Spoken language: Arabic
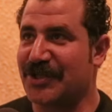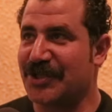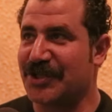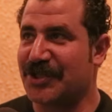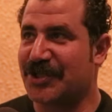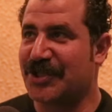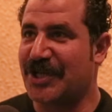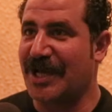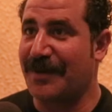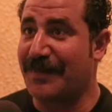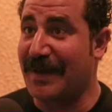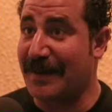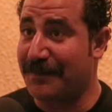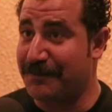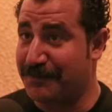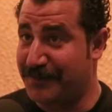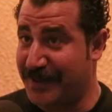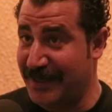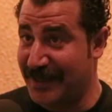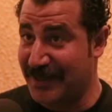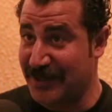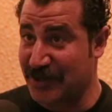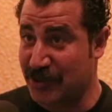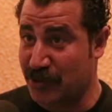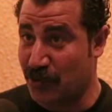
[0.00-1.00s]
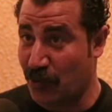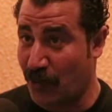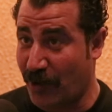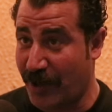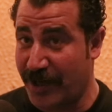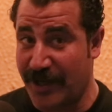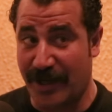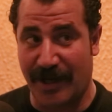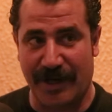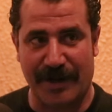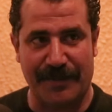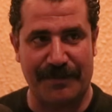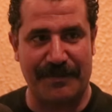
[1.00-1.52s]
شباب
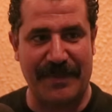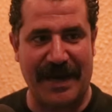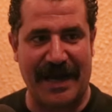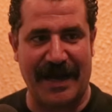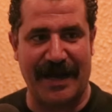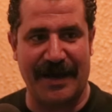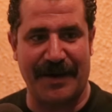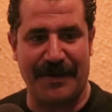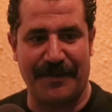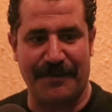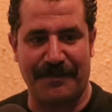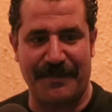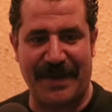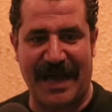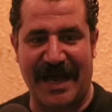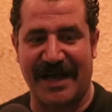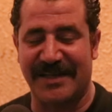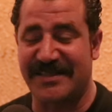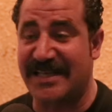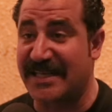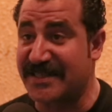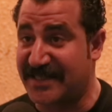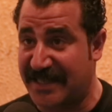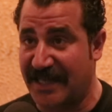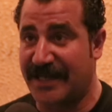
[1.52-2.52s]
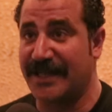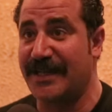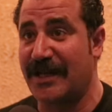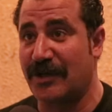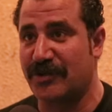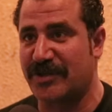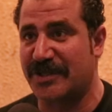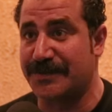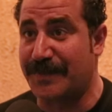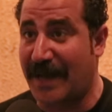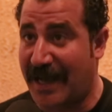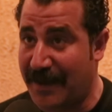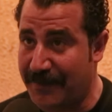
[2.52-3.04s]
صغير مع مع اساتذه لينا
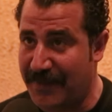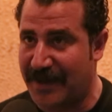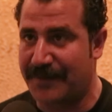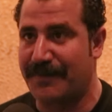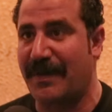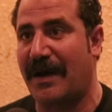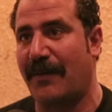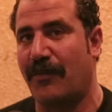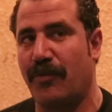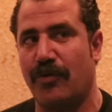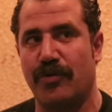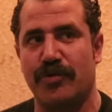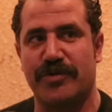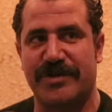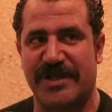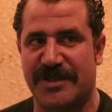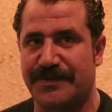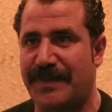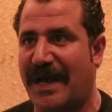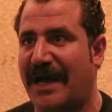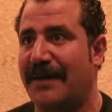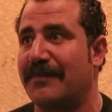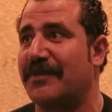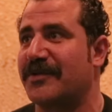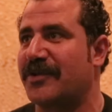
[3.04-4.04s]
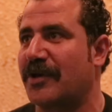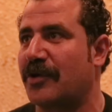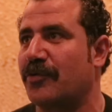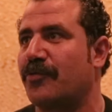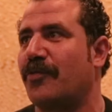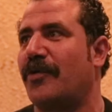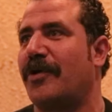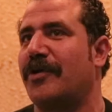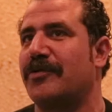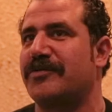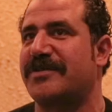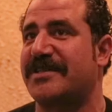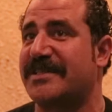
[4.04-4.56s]
استاذ محمد محمود استاذ محمد
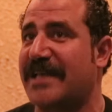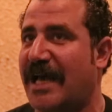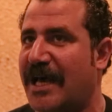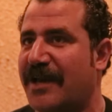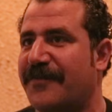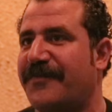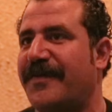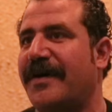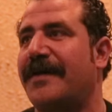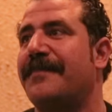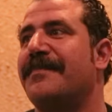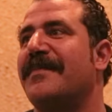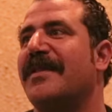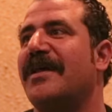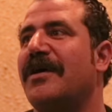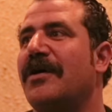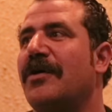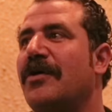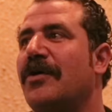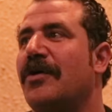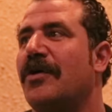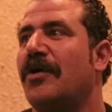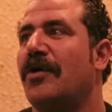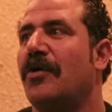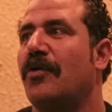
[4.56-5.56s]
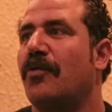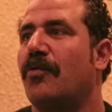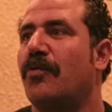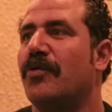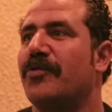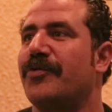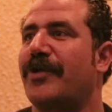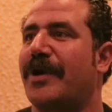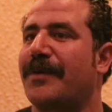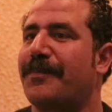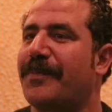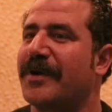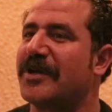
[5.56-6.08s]
رضوان استاذ عارفه
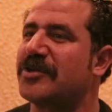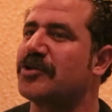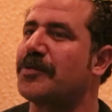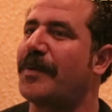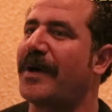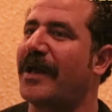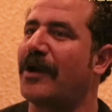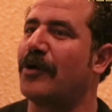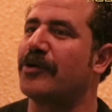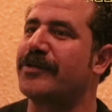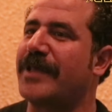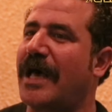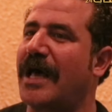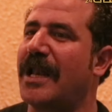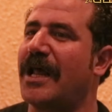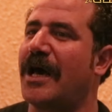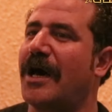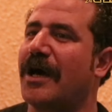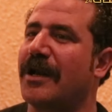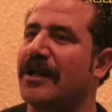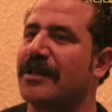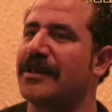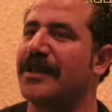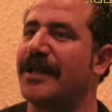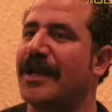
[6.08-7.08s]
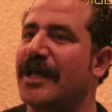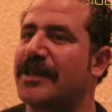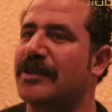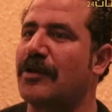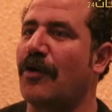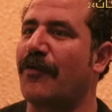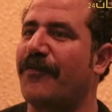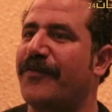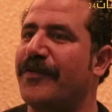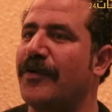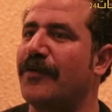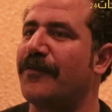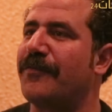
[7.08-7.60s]
وان ربنا سبحانه وتعالى اراد لنا
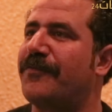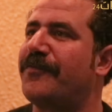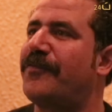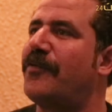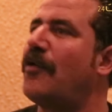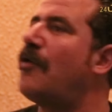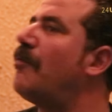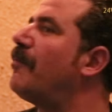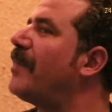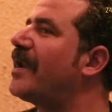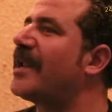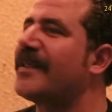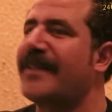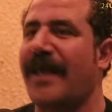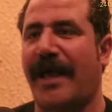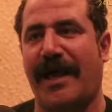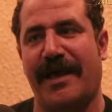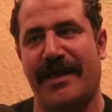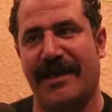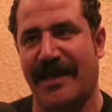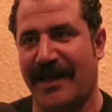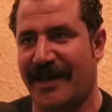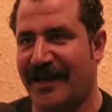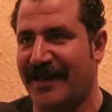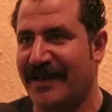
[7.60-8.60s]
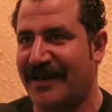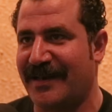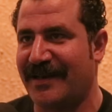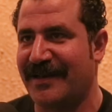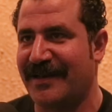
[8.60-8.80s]
التوفيق فوق ما نتخيل